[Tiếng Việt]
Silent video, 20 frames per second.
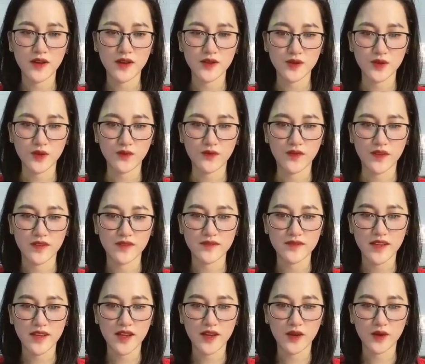Dùng phấn
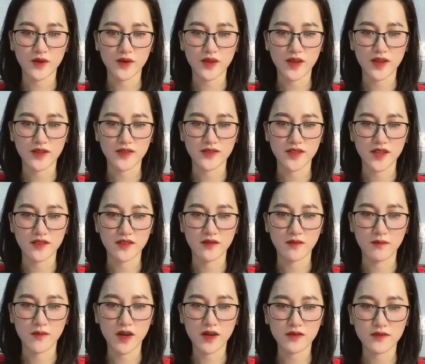che có thể che
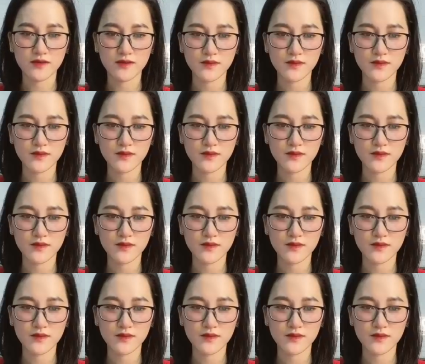được bớt,